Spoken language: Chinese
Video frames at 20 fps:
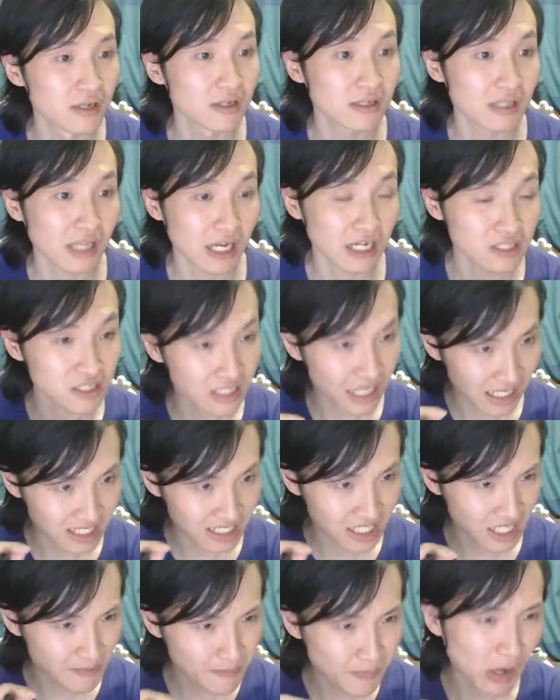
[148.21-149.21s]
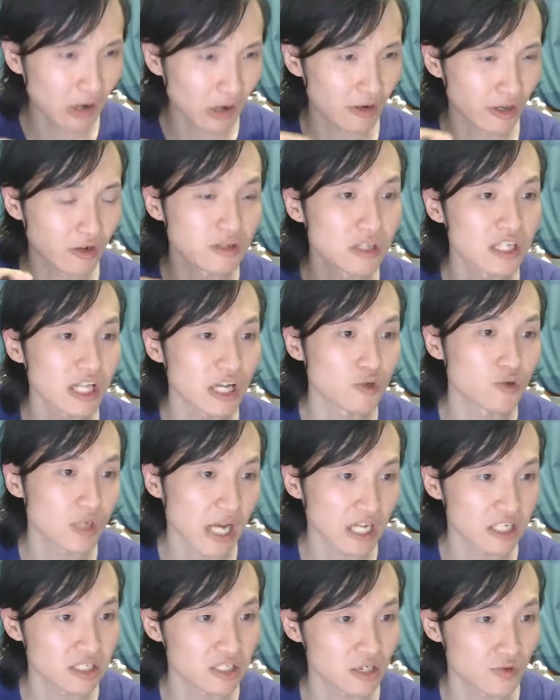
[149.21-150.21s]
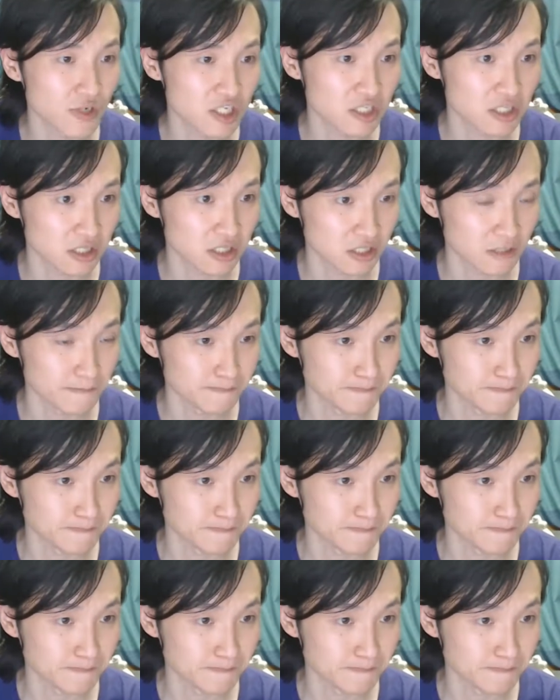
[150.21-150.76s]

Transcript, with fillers: 但是哪些能保留，你得去看哲学史，